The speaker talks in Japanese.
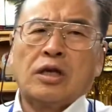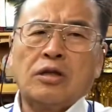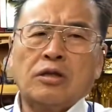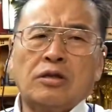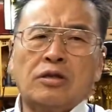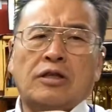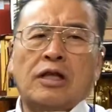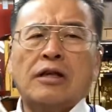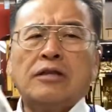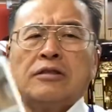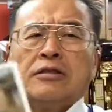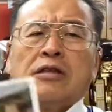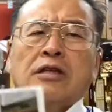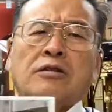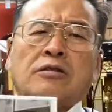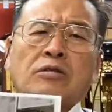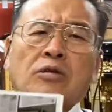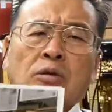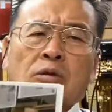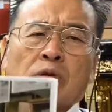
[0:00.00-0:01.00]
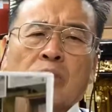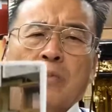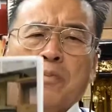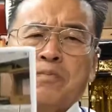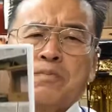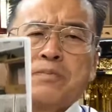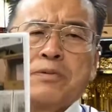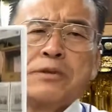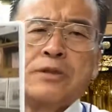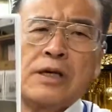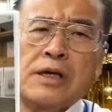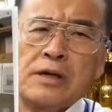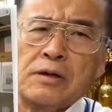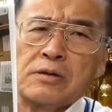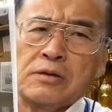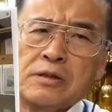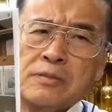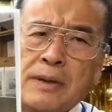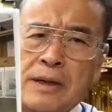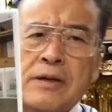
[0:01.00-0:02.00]
伝説の
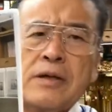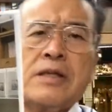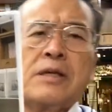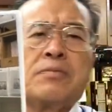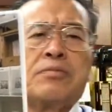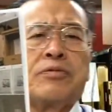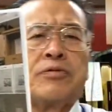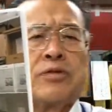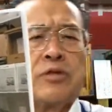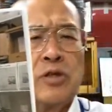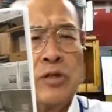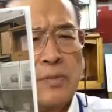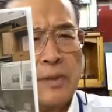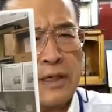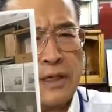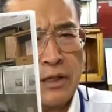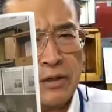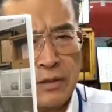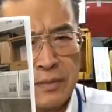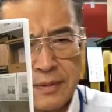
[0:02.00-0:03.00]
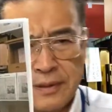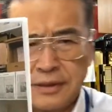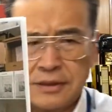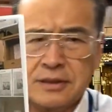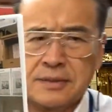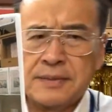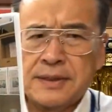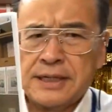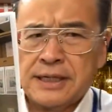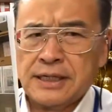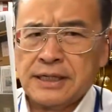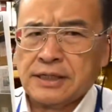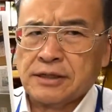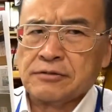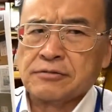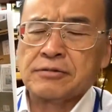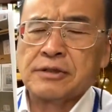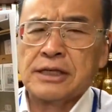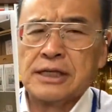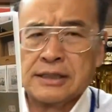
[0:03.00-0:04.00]
トップセールスマン、で部長まで上り詰められた
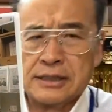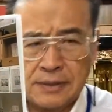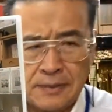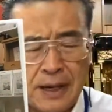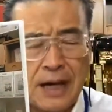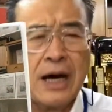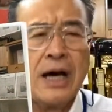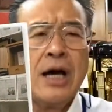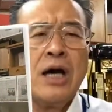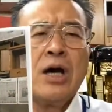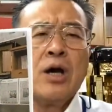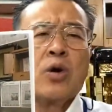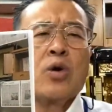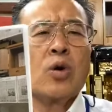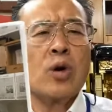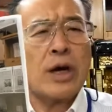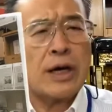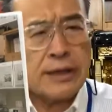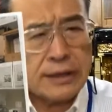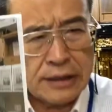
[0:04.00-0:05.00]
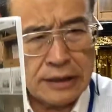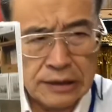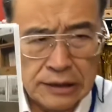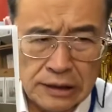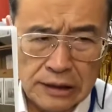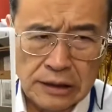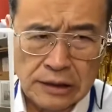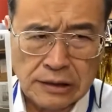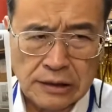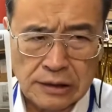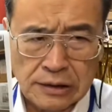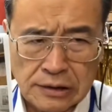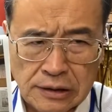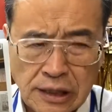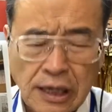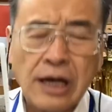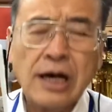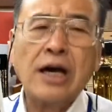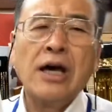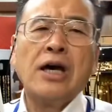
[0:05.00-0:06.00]
上田様、ご来店いただきですね、
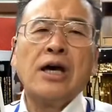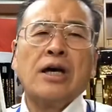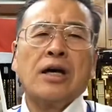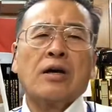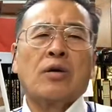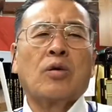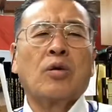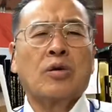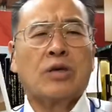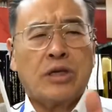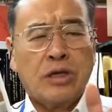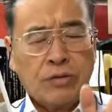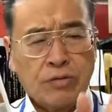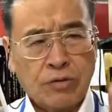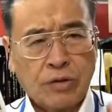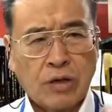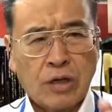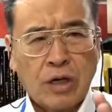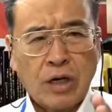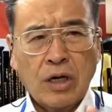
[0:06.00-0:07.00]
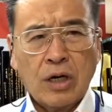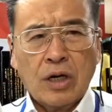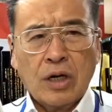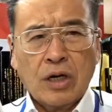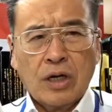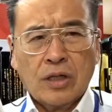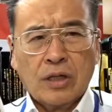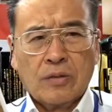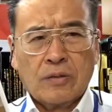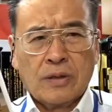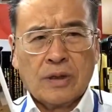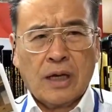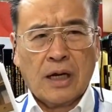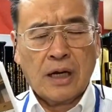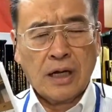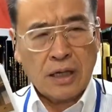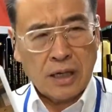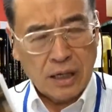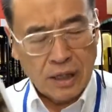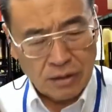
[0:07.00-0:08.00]
ご寄付、
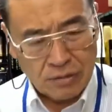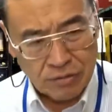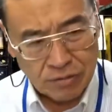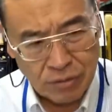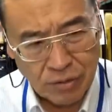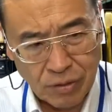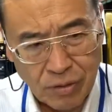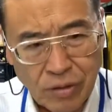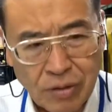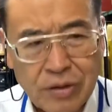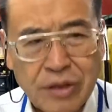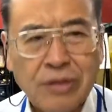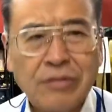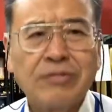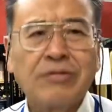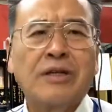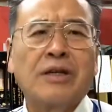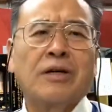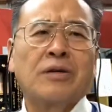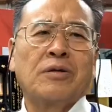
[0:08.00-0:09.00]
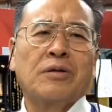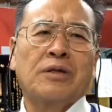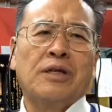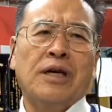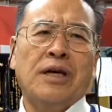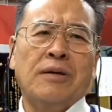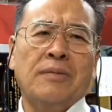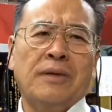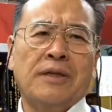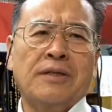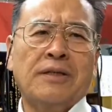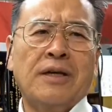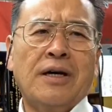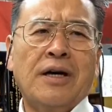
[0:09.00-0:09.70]
多額のご寄付でございます。